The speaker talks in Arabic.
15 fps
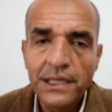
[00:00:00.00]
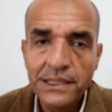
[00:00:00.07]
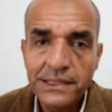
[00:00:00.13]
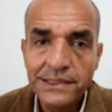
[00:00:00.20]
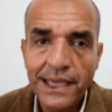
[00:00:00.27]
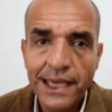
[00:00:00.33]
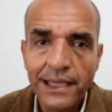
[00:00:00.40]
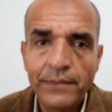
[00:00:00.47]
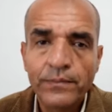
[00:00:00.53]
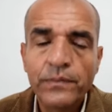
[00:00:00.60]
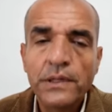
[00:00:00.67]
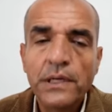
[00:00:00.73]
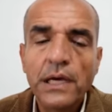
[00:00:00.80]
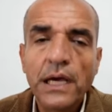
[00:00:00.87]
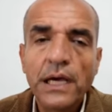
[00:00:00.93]
ازاي
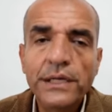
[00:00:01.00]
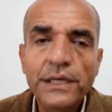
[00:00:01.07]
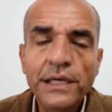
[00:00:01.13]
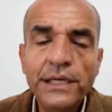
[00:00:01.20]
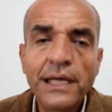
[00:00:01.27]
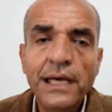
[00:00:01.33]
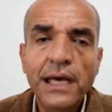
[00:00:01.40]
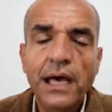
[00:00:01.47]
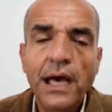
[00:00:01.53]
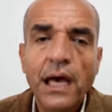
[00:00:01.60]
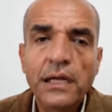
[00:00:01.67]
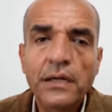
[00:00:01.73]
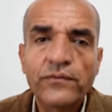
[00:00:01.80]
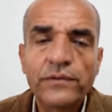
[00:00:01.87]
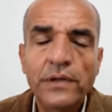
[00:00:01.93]
ان احنا
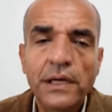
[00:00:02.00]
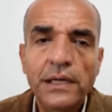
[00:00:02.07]
هنفت...